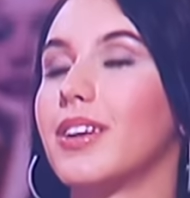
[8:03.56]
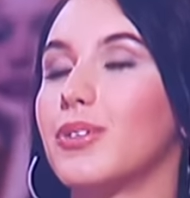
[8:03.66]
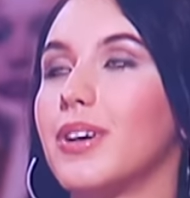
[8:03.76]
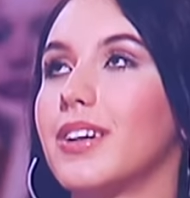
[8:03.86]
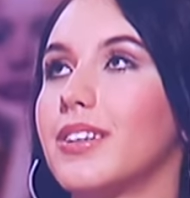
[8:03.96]

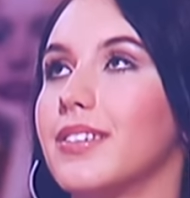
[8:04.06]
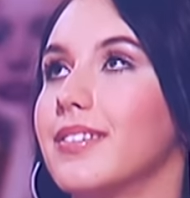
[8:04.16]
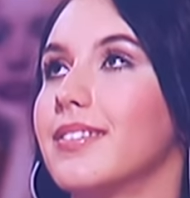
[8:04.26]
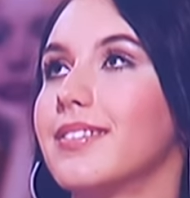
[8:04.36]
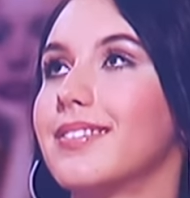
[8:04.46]
toi, euh,
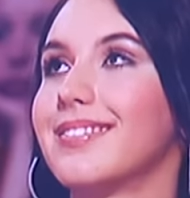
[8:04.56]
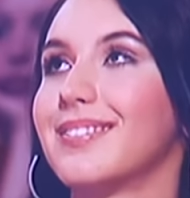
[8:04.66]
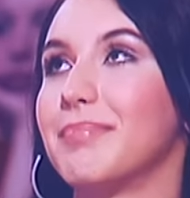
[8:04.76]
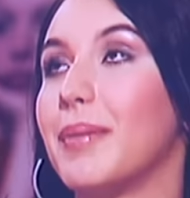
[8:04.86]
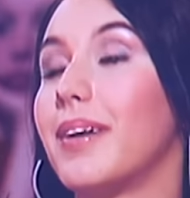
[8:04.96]

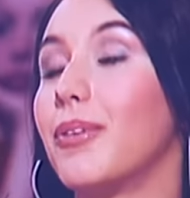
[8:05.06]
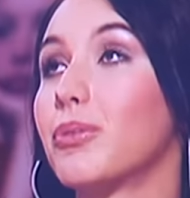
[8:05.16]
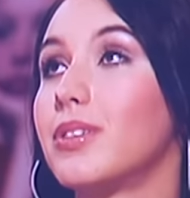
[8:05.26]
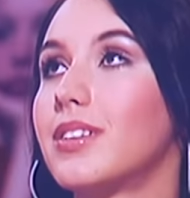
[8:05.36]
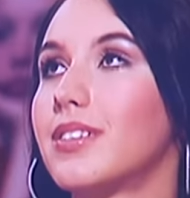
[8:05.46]
même à
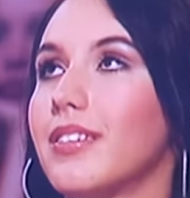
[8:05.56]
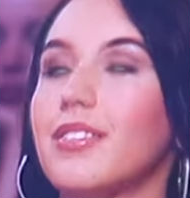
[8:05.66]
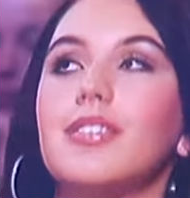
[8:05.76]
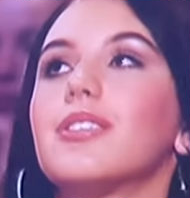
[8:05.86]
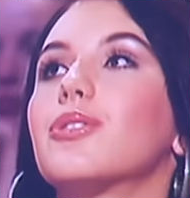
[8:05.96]
longue
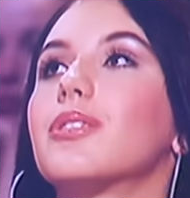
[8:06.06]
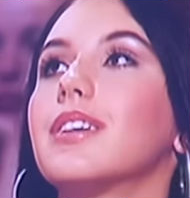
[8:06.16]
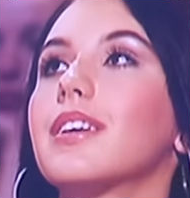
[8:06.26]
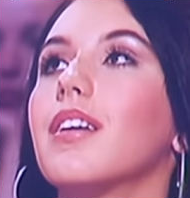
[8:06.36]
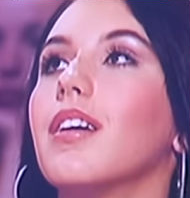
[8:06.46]
distance. Je
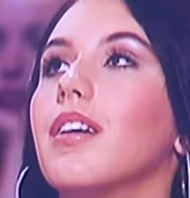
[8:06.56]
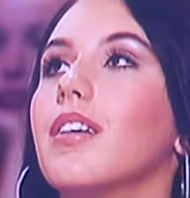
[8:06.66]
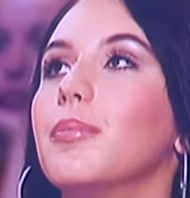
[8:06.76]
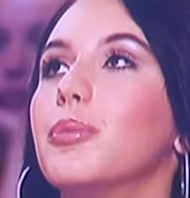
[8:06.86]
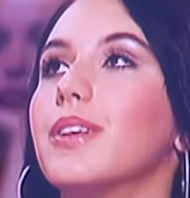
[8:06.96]
sais que
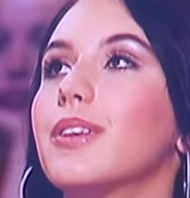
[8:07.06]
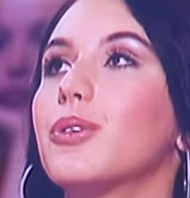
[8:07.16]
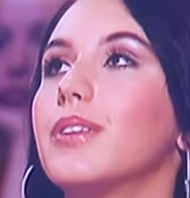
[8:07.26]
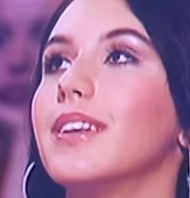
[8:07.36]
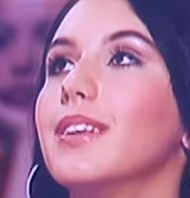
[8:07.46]
peut-être que
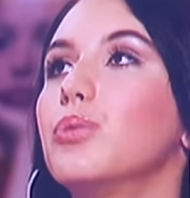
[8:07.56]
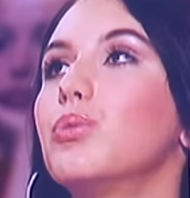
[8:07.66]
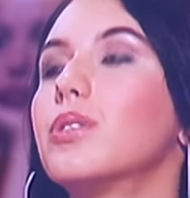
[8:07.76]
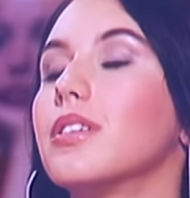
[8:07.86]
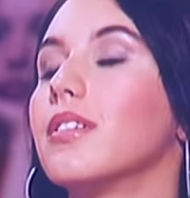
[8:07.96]
tu as des
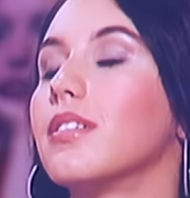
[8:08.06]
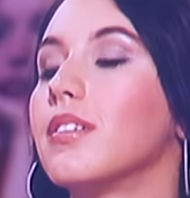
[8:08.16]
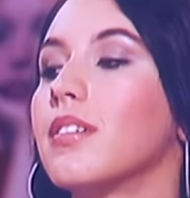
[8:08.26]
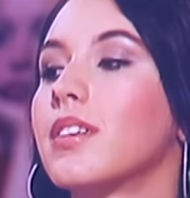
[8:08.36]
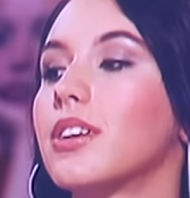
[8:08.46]
doutes
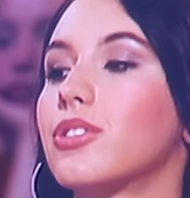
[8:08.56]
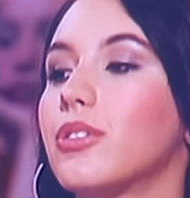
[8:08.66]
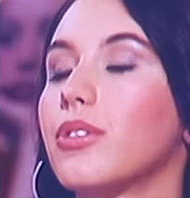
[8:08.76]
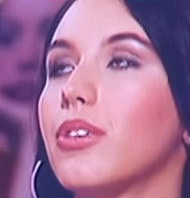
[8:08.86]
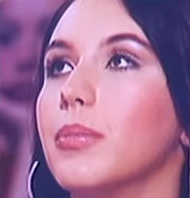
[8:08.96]
en,
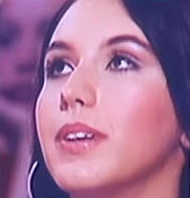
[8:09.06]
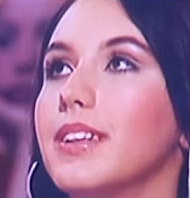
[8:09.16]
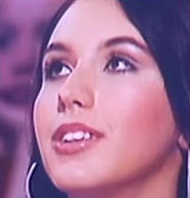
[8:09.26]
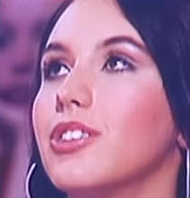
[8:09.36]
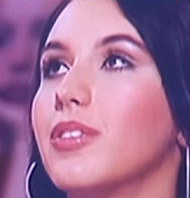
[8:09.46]
sachant que ben, tu as déjà